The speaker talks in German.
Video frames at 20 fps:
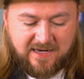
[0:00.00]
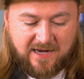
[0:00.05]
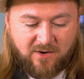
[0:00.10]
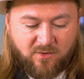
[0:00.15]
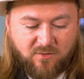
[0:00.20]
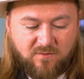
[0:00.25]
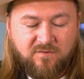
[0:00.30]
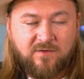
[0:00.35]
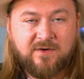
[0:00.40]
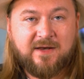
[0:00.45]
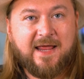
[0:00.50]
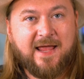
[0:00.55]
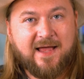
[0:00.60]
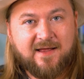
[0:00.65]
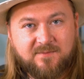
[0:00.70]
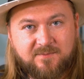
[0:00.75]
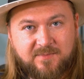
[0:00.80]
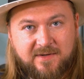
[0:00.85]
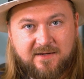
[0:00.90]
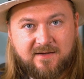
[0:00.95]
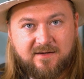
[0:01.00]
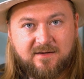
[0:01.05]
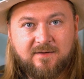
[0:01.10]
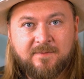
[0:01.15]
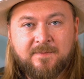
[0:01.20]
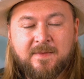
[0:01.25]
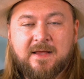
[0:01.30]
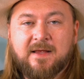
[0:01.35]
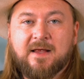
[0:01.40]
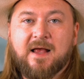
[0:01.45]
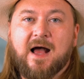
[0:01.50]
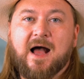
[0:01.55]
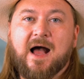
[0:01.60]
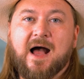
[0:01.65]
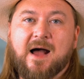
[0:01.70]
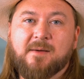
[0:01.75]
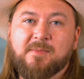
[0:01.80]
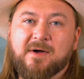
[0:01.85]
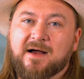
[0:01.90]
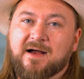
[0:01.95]
Hauch von Erdbeere,
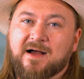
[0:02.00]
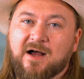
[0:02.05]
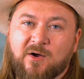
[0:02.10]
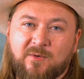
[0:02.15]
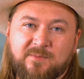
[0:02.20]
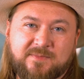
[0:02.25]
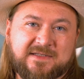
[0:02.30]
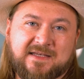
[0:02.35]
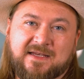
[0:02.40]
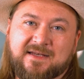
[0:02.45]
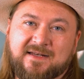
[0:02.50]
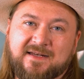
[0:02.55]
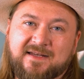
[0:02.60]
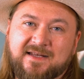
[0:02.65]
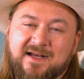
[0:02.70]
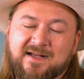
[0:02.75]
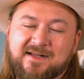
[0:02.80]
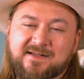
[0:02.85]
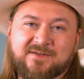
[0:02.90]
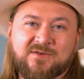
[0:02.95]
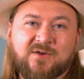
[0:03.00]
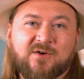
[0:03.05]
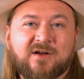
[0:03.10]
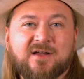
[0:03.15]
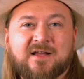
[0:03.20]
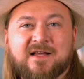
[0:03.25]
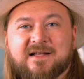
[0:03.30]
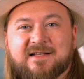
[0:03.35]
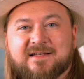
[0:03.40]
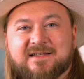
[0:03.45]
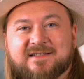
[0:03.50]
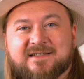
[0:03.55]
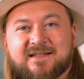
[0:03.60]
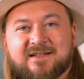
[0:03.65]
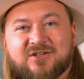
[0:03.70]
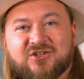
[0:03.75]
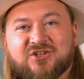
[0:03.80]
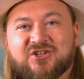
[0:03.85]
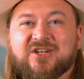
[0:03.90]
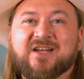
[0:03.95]
aber hauptsächlich halt noch
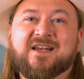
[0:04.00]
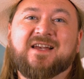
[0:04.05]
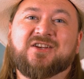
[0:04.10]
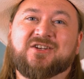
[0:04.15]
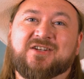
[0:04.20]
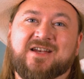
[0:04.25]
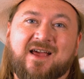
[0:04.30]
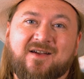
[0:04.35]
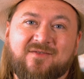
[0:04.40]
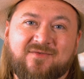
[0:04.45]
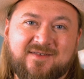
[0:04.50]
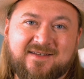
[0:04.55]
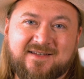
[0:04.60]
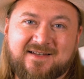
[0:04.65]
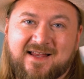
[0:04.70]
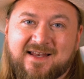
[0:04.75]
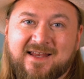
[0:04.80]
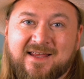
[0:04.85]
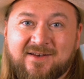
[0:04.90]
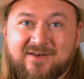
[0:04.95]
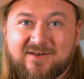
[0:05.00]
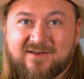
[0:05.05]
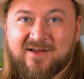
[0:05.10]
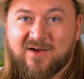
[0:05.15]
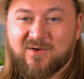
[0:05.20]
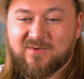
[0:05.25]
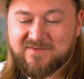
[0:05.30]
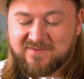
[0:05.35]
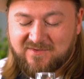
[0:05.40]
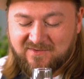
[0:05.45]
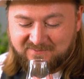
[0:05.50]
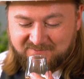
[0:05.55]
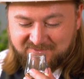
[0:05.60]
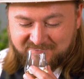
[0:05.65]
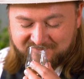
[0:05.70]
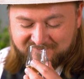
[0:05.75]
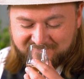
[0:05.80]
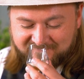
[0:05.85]
diese Chili-Schärfe, die dann hinten rauskommt.